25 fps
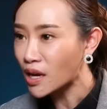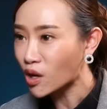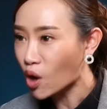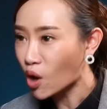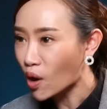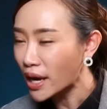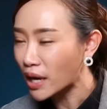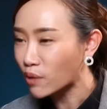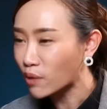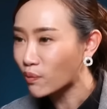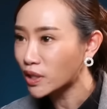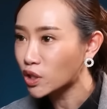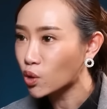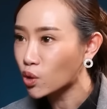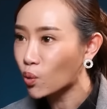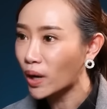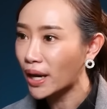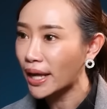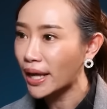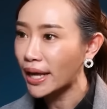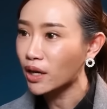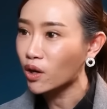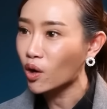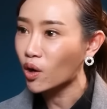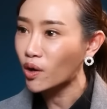ก็เห็นว่าตัว
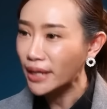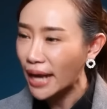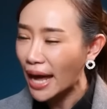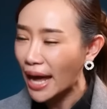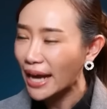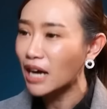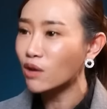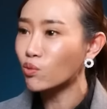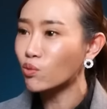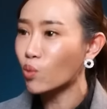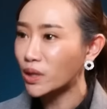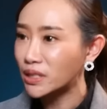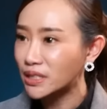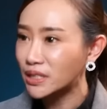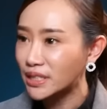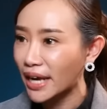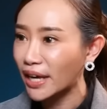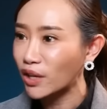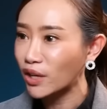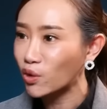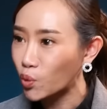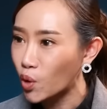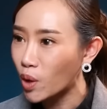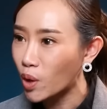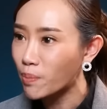เลขก็น่ากังวลใจ
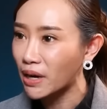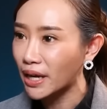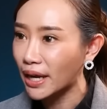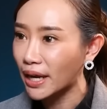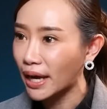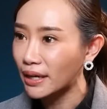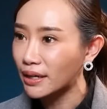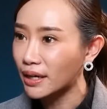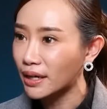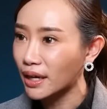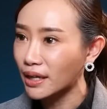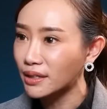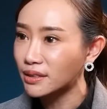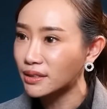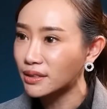อยู่ด้วยเหมือนกัน